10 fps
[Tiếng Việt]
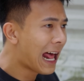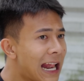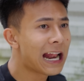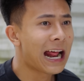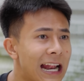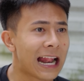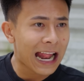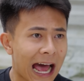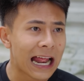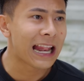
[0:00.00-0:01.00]
là là là là
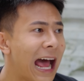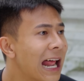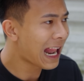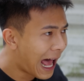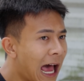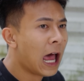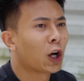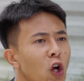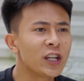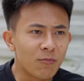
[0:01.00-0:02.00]
là là là
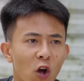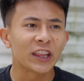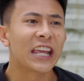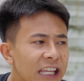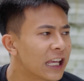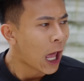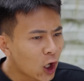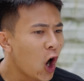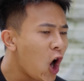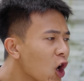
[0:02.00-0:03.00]
có những mối tình
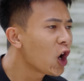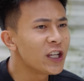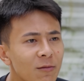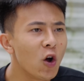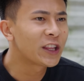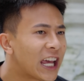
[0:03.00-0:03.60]
có có những mối